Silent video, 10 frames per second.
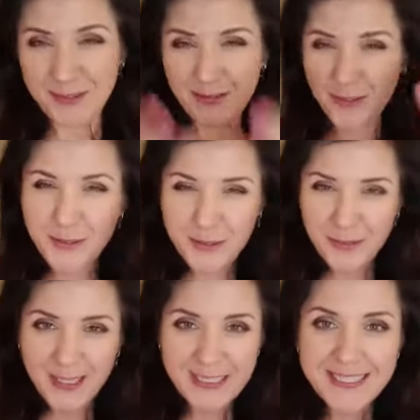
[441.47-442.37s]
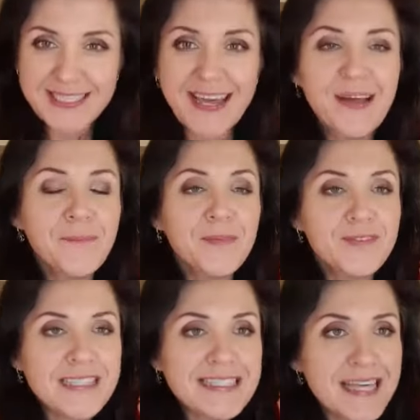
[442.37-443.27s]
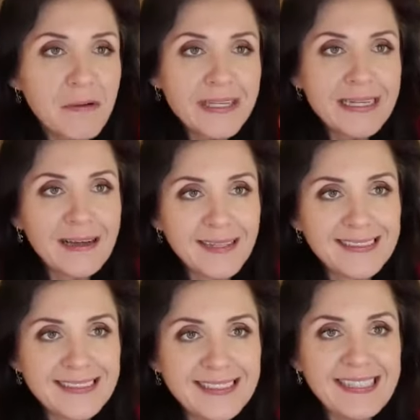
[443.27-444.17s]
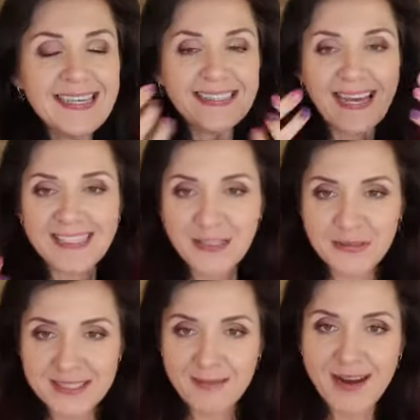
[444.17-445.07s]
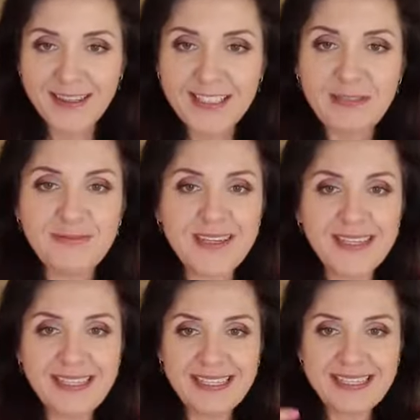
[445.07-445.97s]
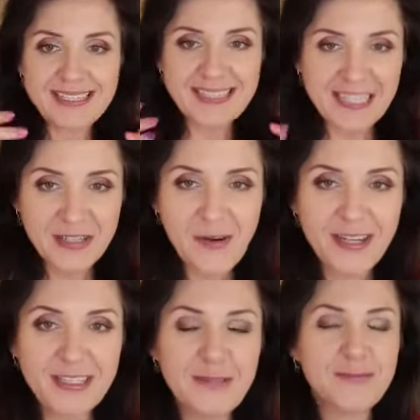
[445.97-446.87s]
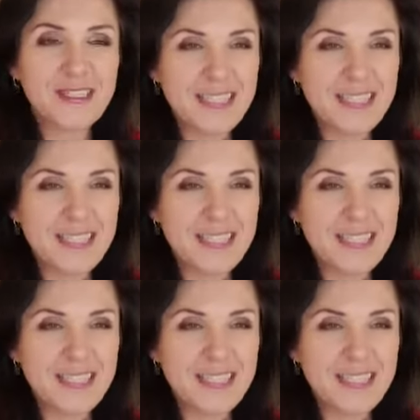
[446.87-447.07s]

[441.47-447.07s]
Czy Wy rozumiecie, że niecałe kilka dni tak się zebraliśmy i za zadziałaliśmy,